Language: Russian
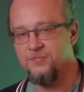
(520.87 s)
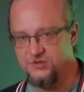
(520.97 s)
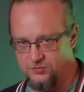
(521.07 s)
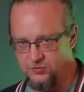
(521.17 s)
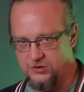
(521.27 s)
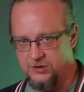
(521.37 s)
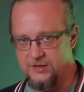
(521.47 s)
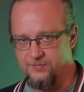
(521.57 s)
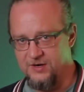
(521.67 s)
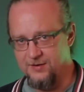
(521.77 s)
Почему
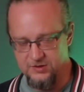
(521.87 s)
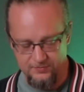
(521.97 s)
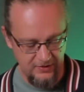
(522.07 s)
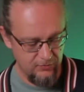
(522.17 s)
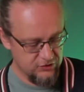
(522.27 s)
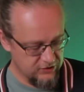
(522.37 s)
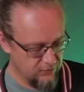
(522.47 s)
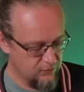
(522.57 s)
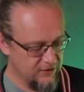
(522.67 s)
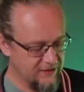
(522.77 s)
такие параметры? Потому
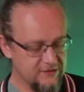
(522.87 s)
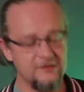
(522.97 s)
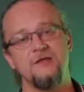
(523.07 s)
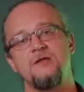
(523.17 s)
что у нас